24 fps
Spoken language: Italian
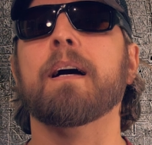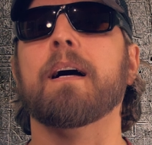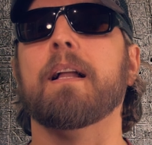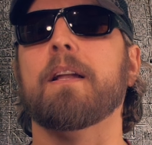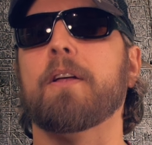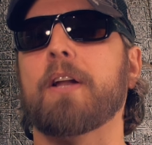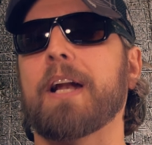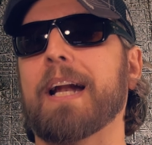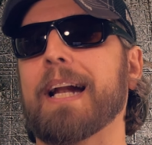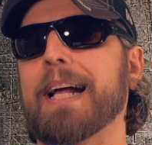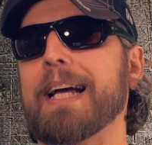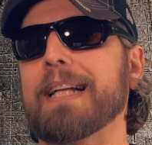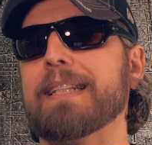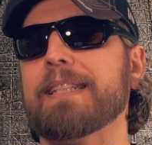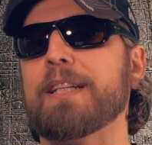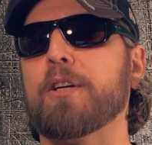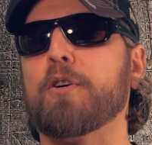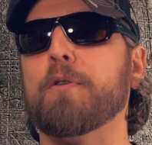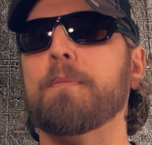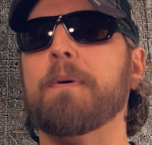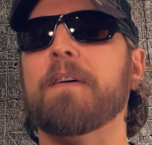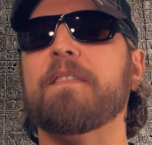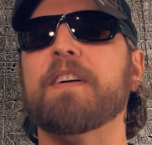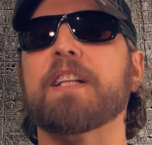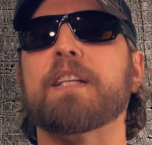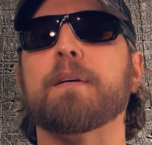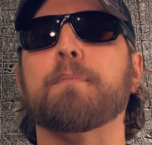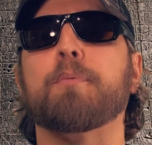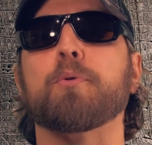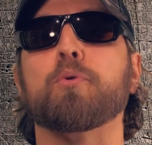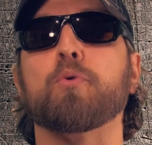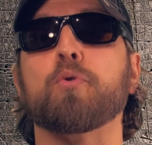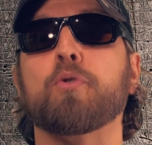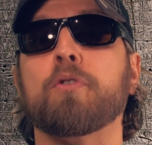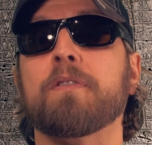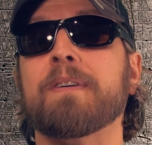Allora ragazzi come avete
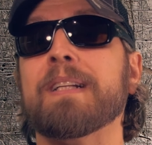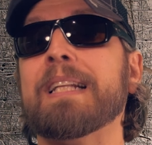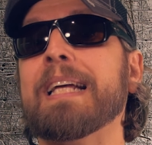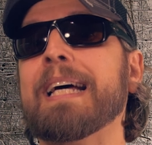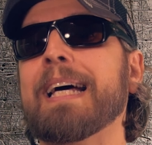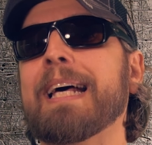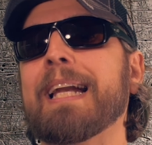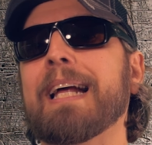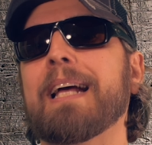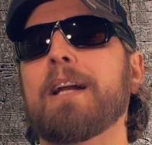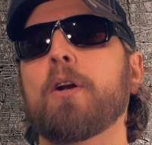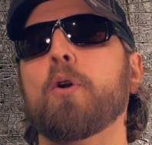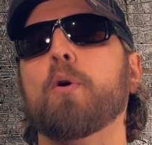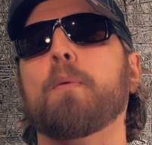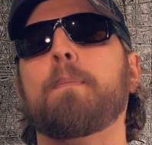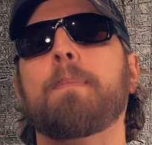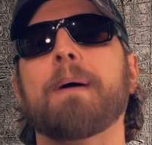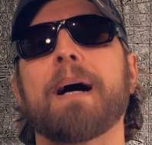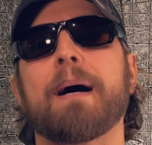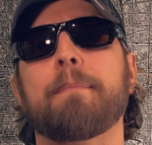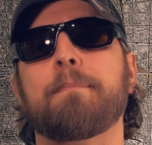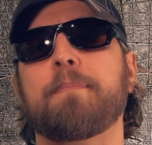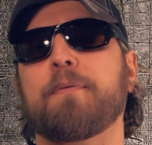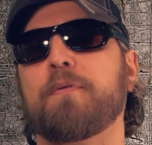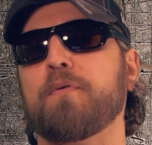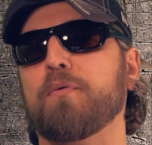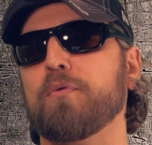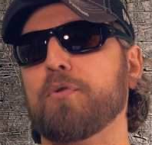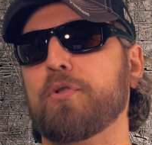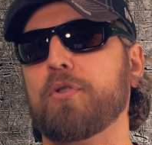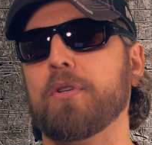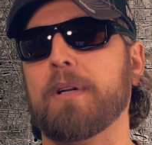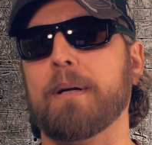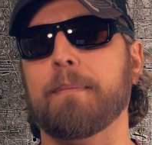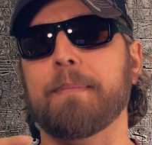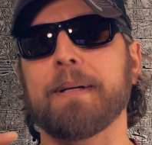potuto vedere l'OPAP
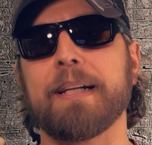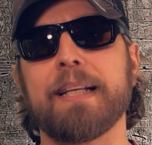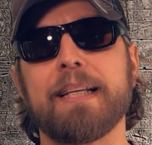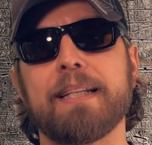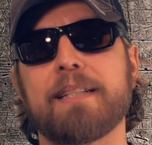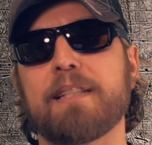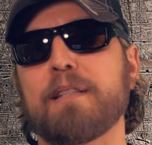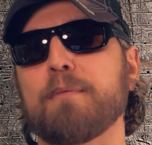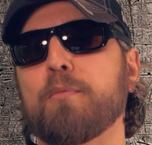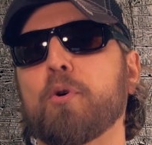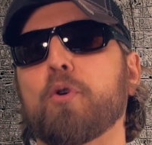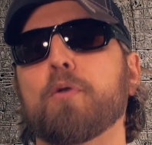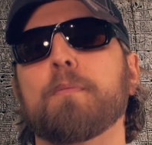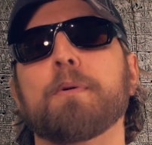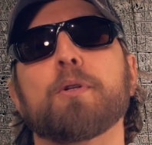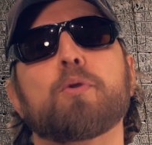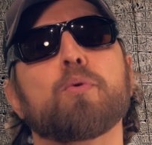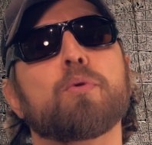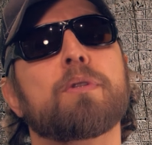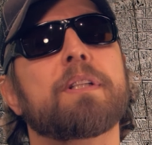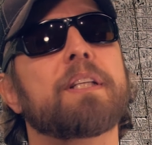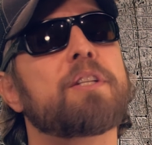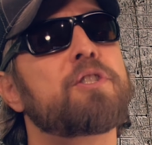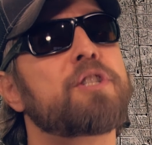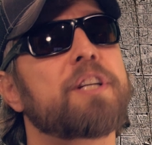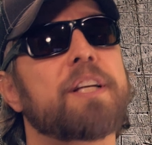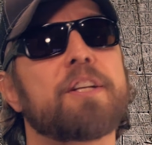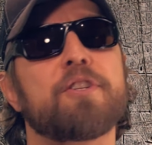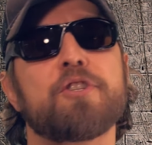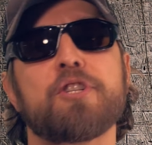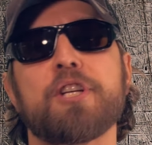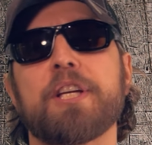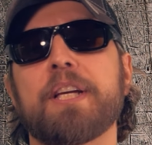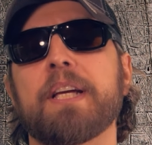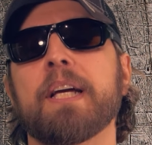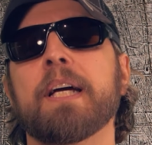funziona benissimo come tutti i
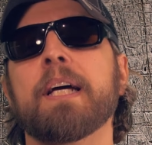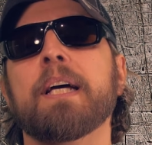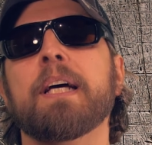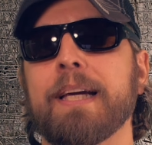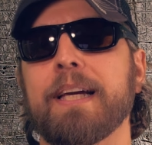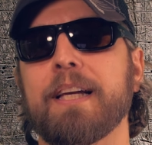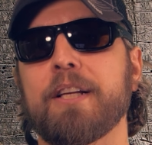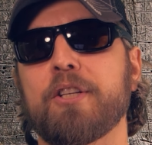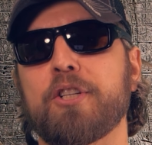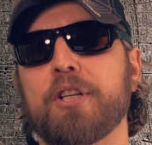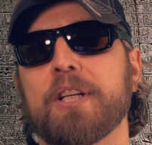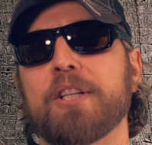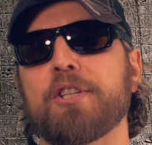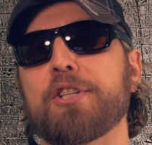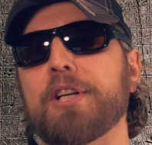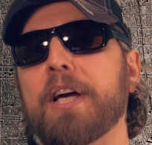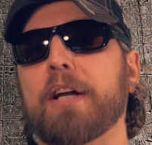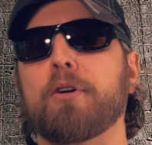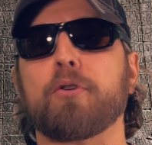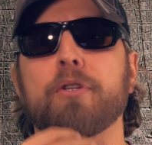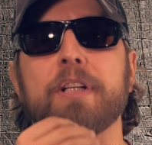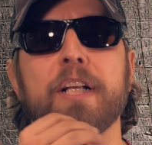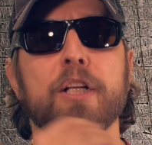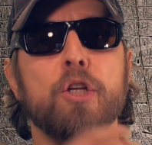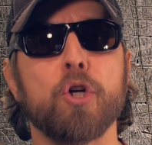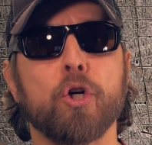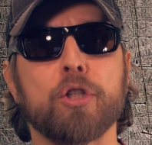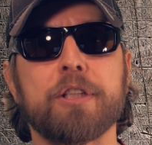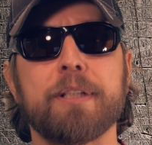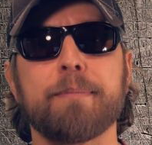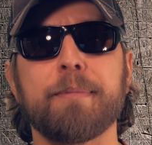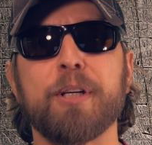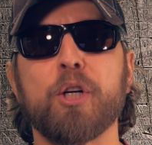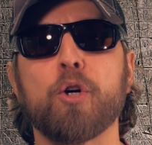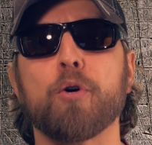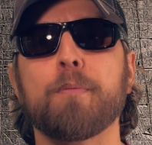GNG, i GNG hanno degli
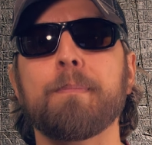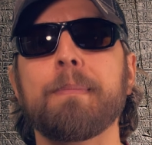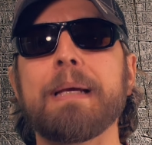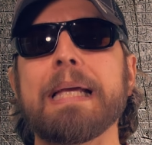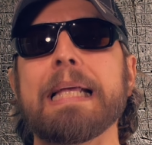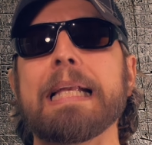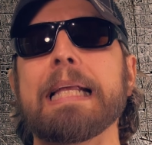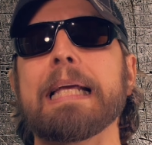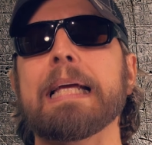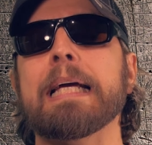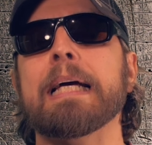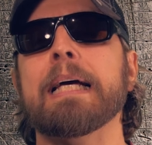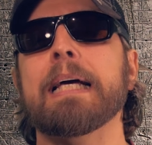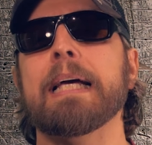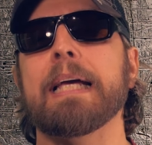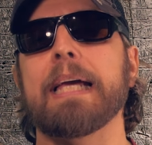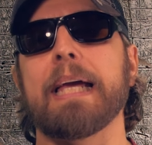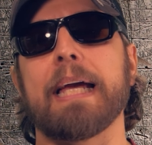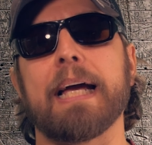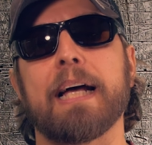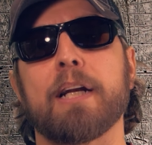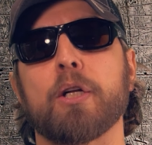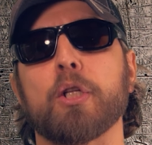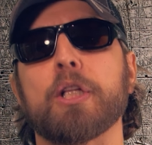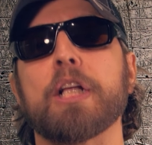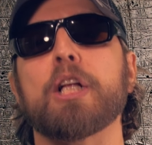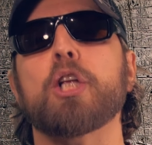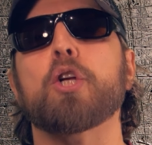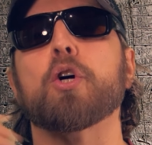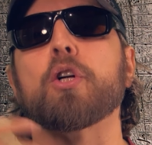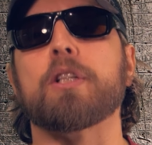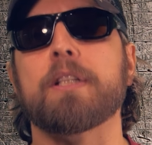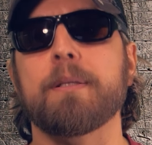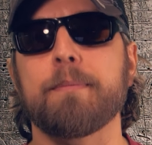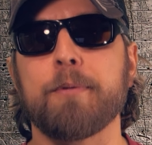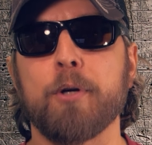ottimi gommini e hanno degli
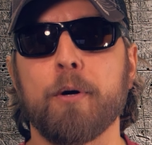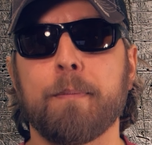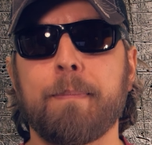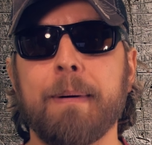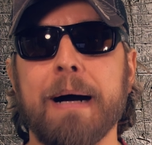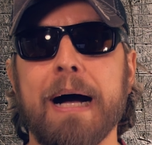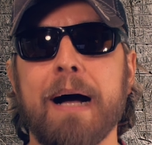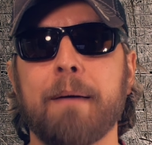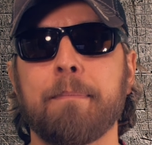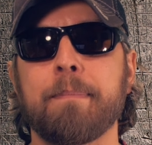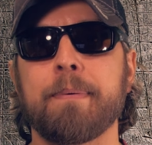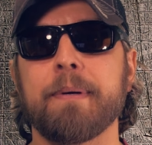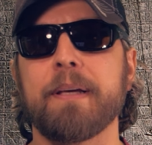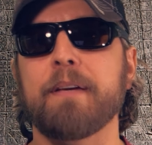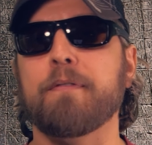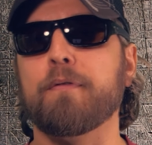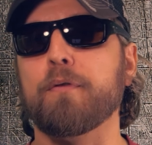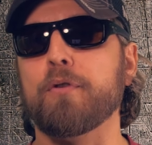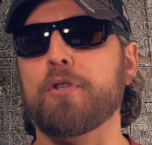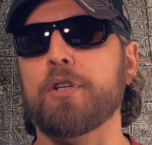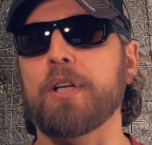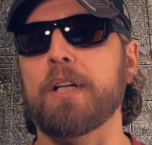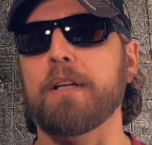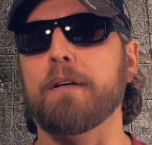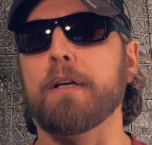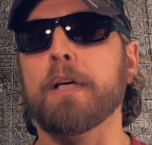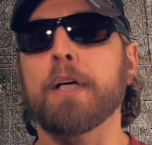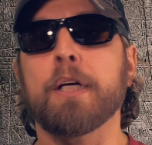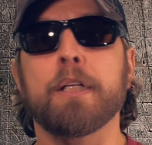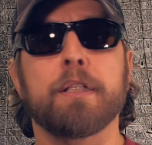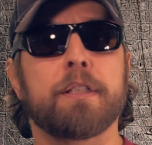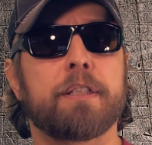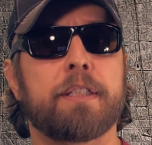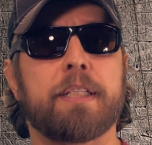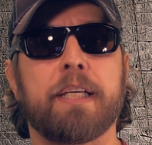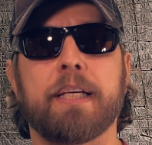ottimi OPAP, i fucili
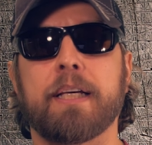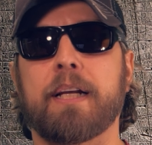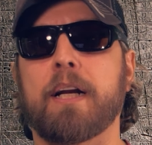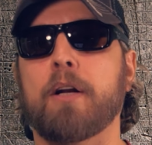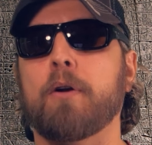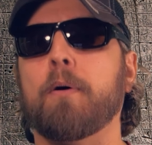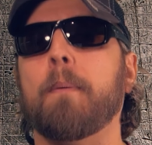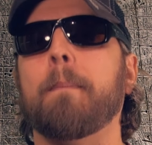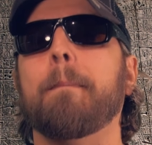tirano